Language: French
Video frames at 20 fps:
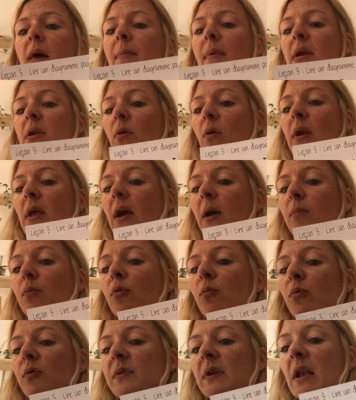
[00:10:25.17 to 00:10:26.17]
la maille en l'air
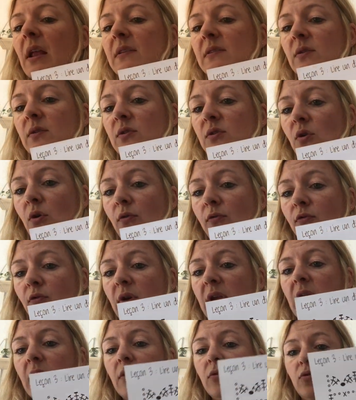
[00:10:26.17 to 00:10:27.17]
pour monter l'ascenseur. Vous
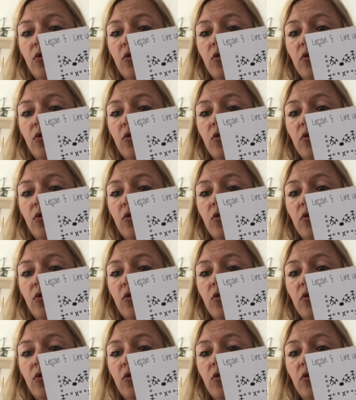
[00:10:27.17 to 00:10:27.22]
voyez,